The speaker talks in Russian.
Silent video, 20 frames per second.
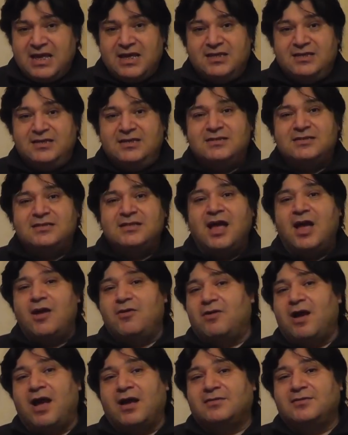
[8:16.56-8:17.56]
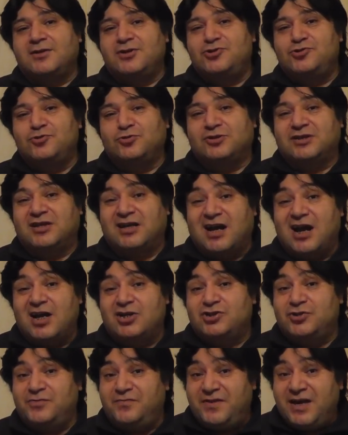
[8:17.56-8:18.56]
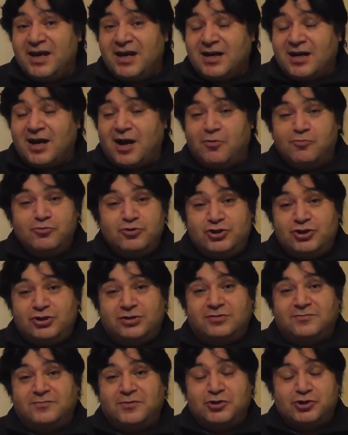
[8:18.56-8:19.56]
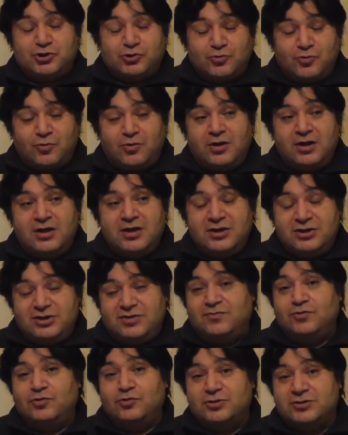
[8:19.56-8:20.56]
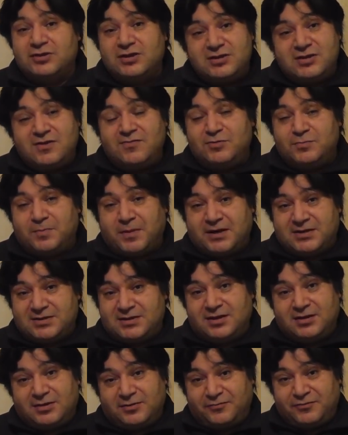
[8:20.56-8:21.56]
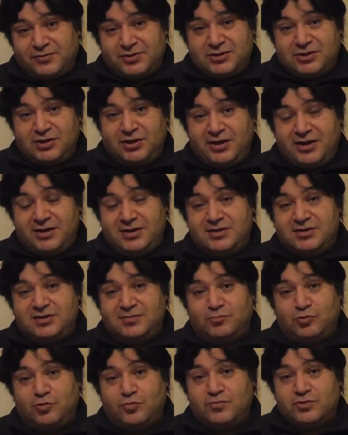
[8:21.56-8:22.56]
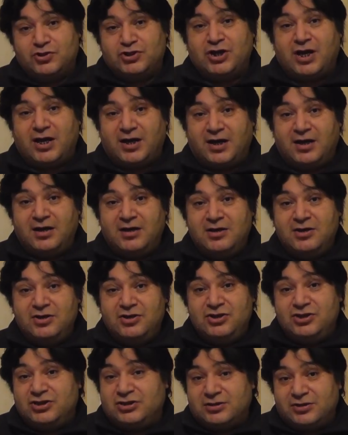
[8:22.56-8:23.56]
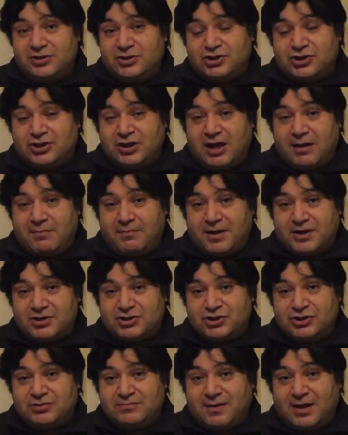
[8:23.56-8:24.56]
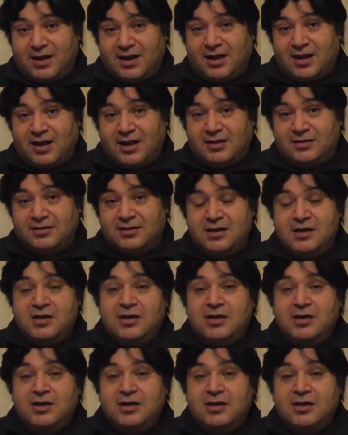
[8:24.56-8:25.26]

Не знаю, как насчет кражи века, учитывая, что 99% населения земного шара не слышало об Аршин Малалан,